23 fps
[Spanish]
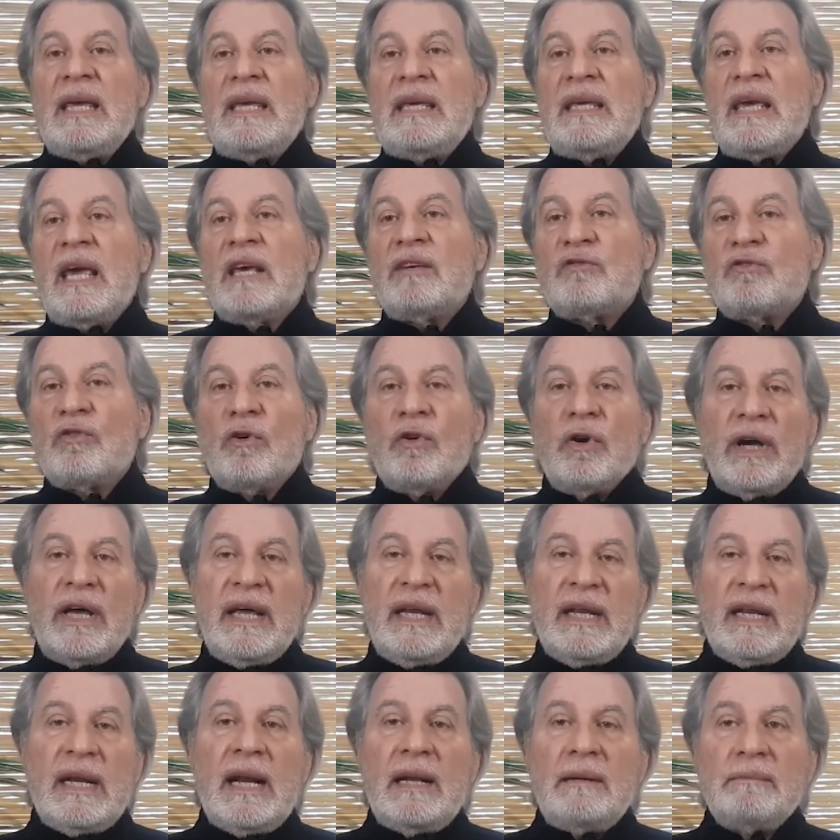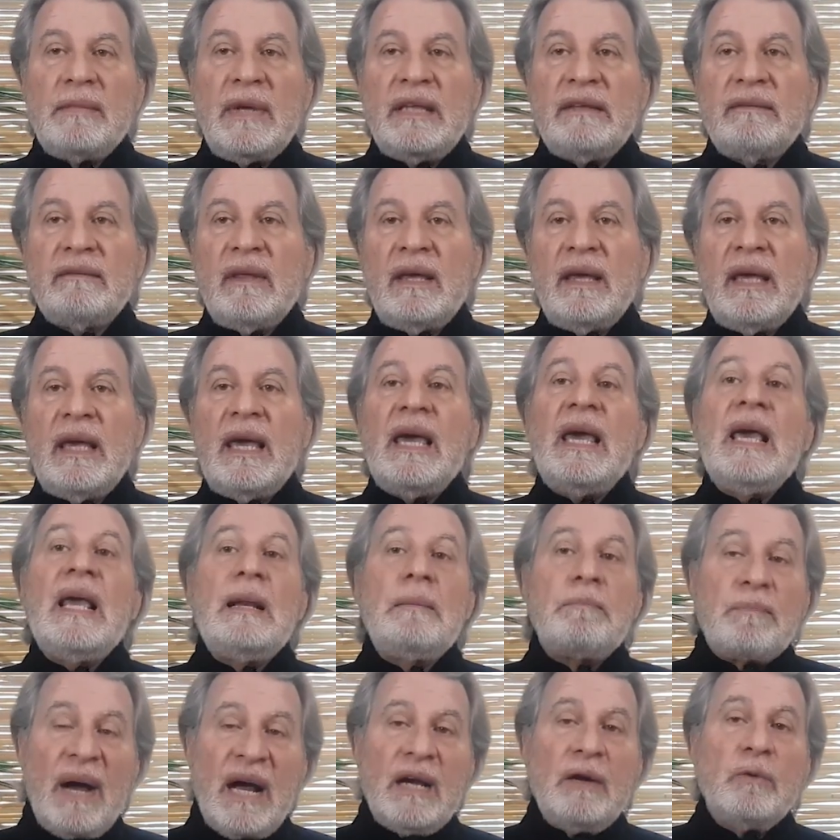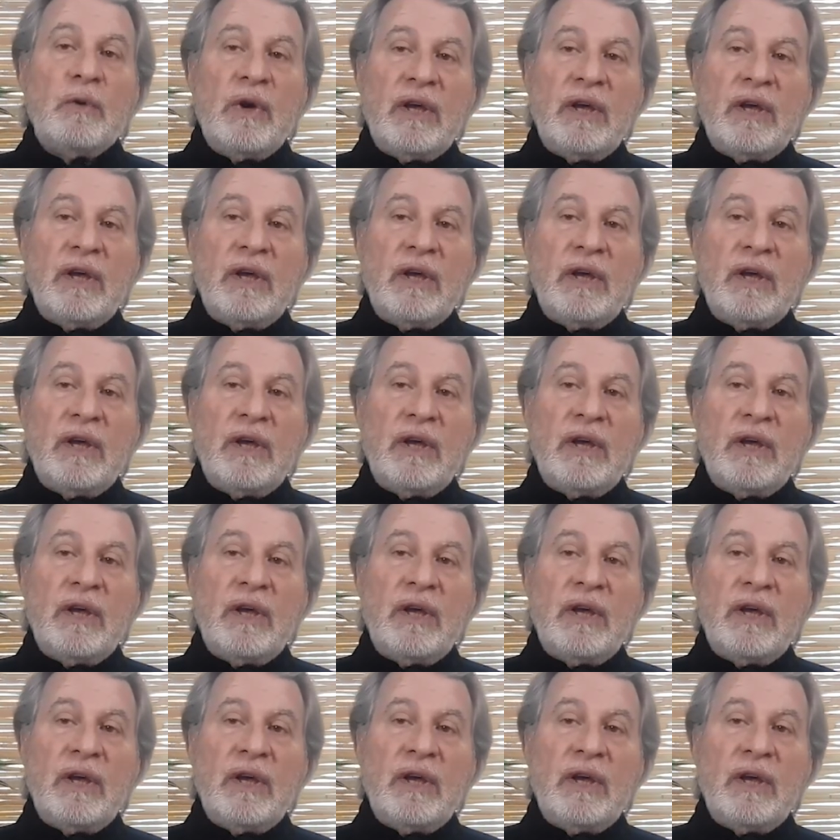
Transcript: Y eso generalmente es el pan